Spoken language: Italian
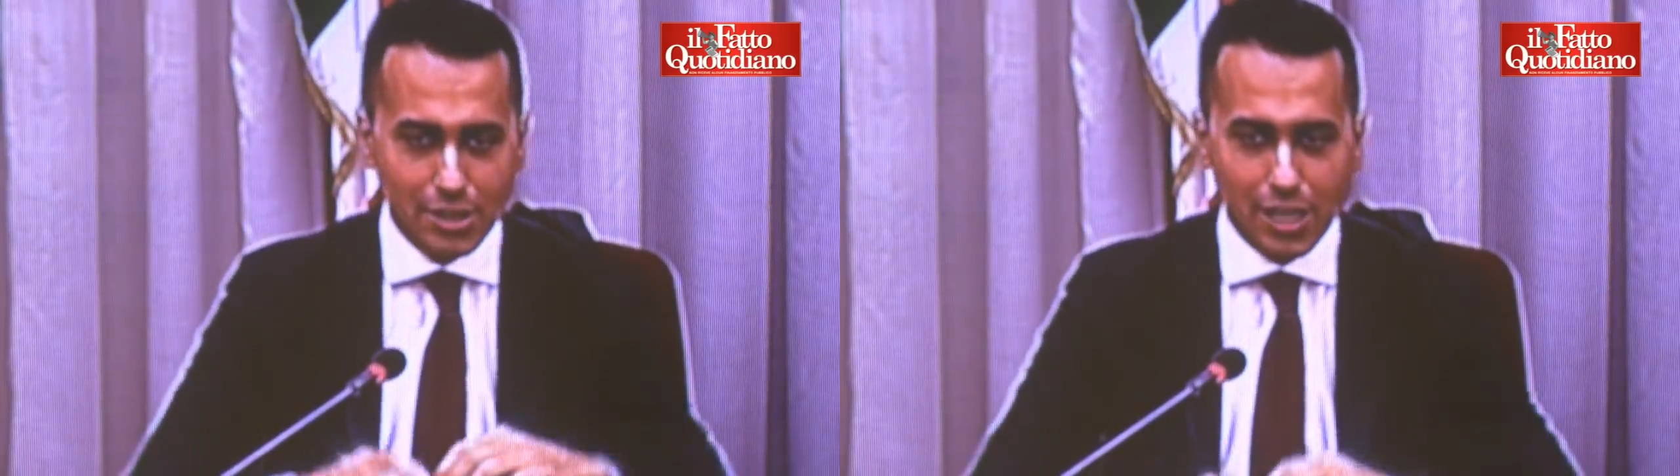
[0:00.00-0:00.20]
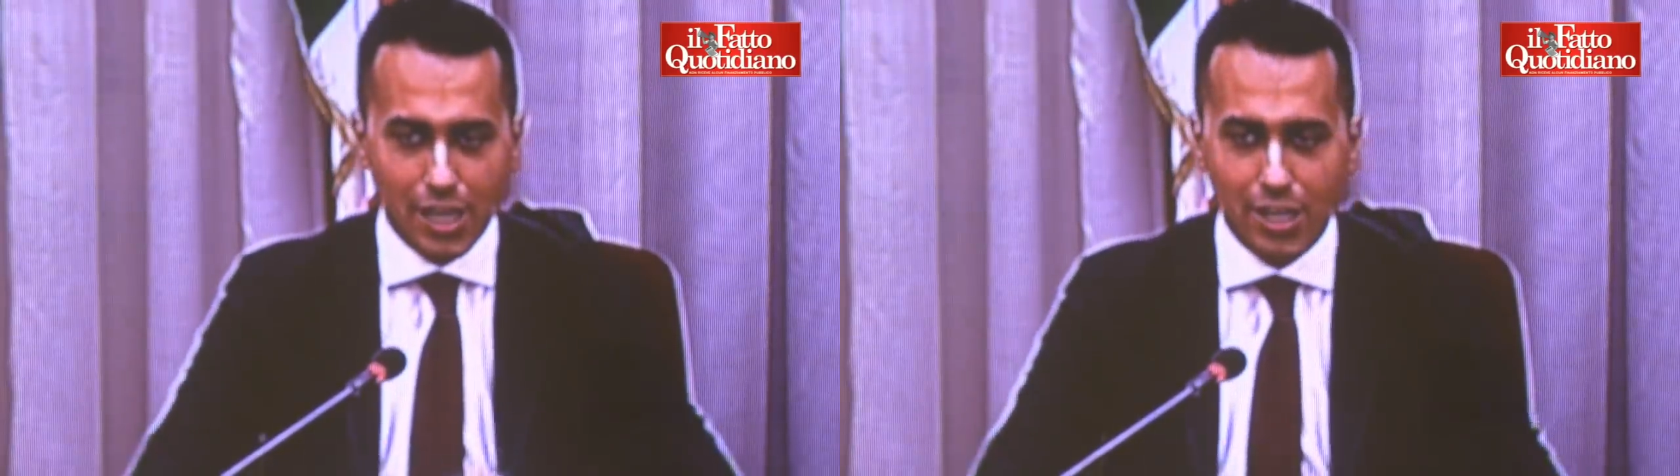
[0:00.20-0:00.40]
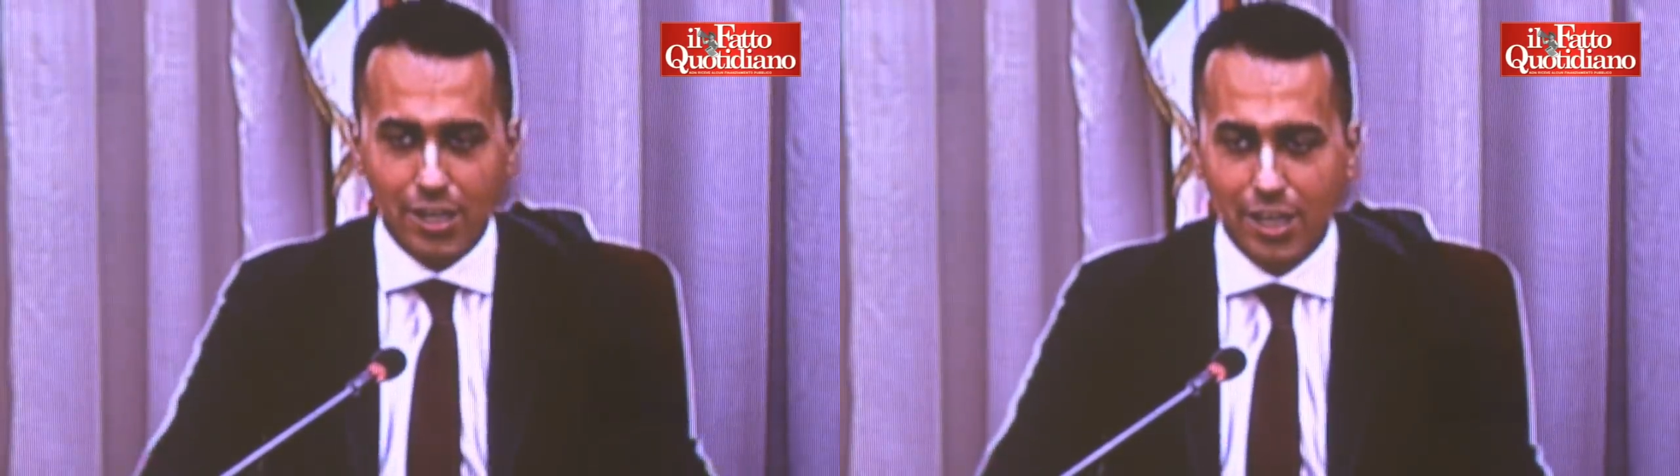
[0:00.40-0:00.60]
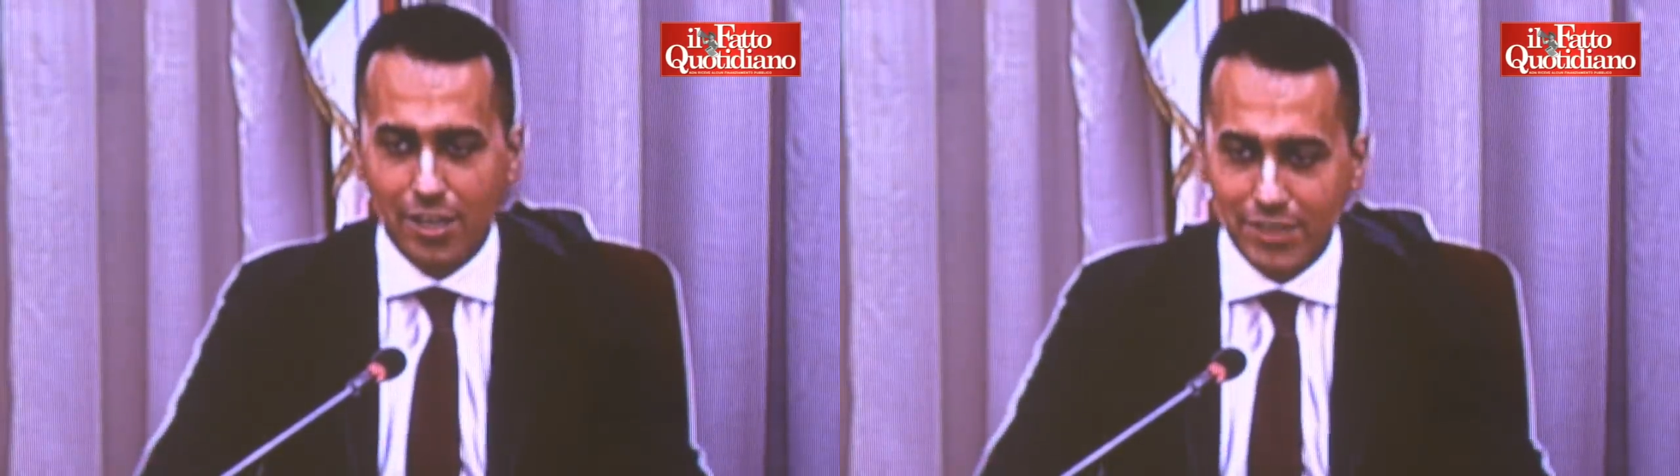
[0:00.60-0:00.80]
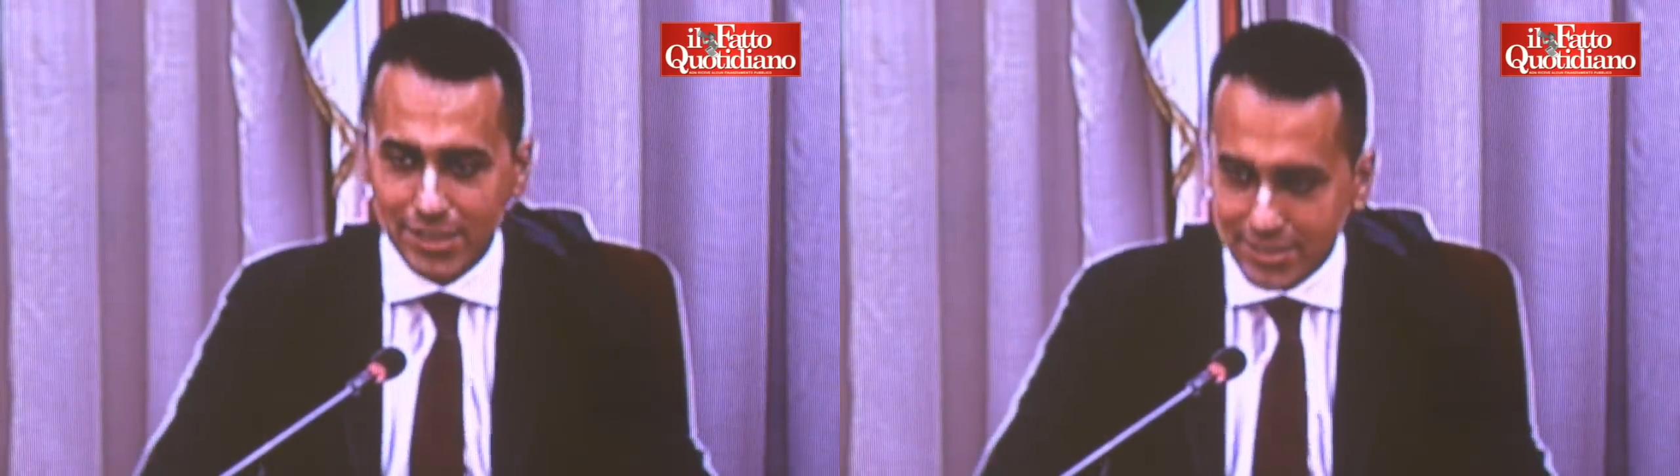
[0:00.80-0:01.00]
alla
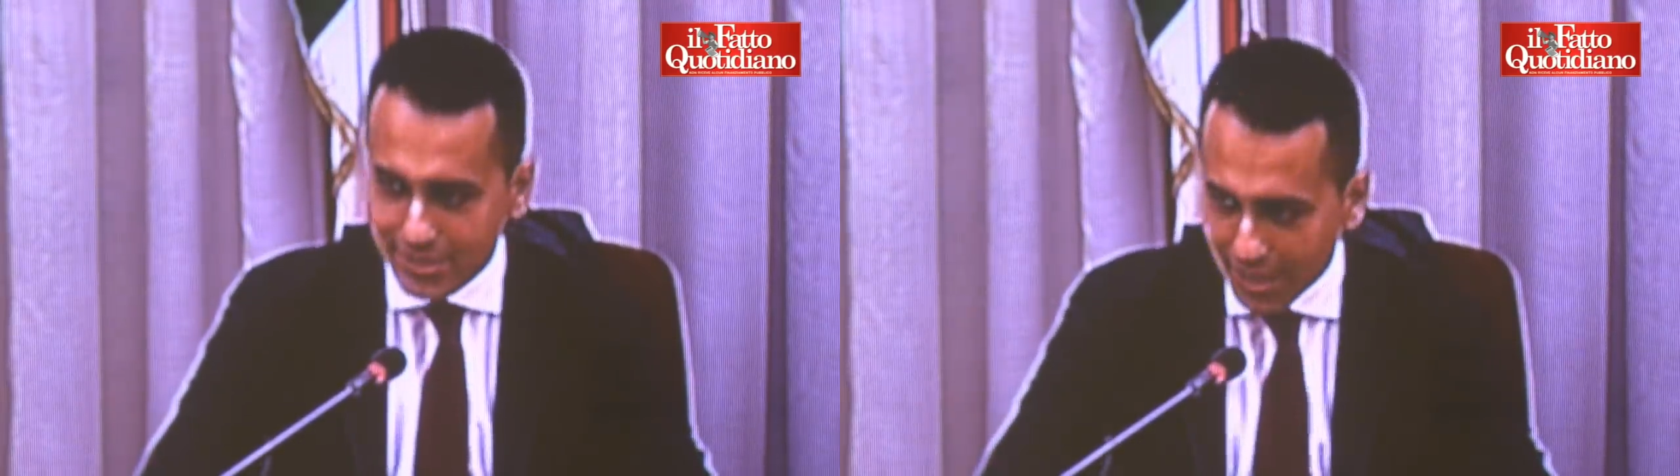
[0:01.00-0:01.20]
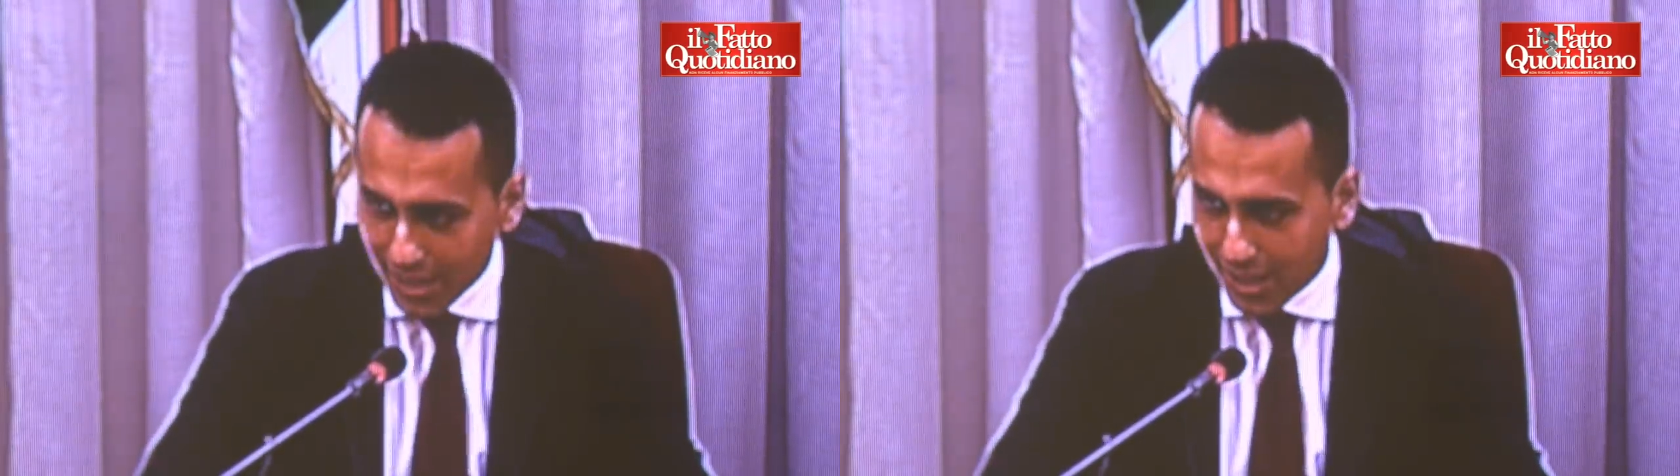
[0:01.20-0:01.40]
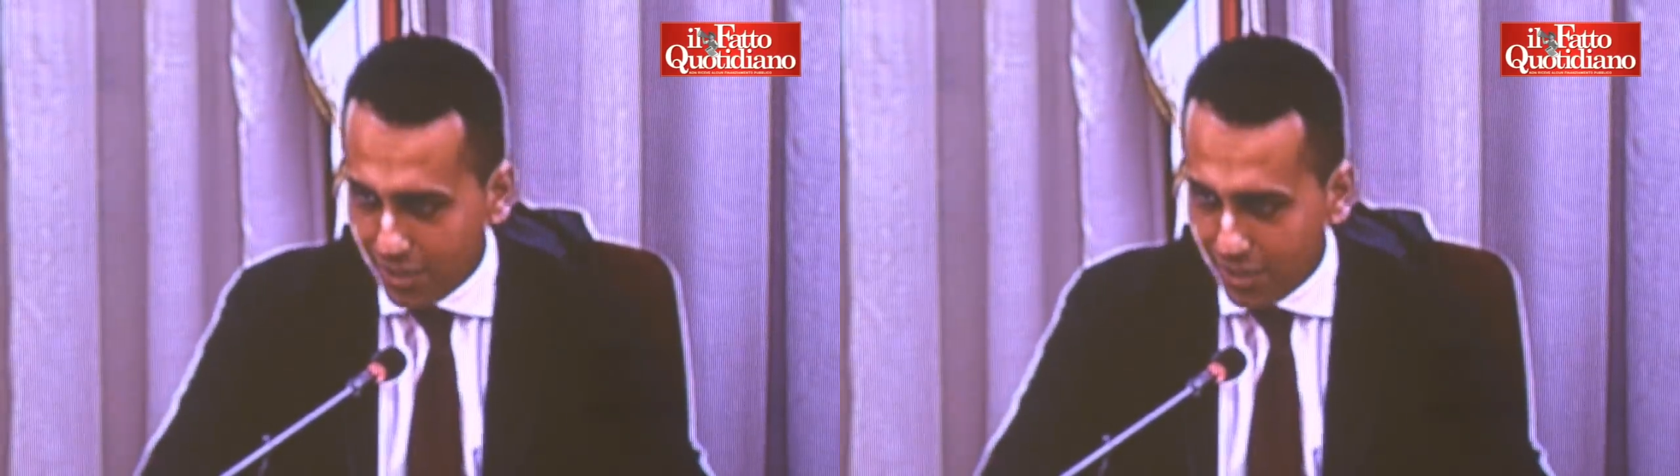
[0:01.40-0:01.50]
verità,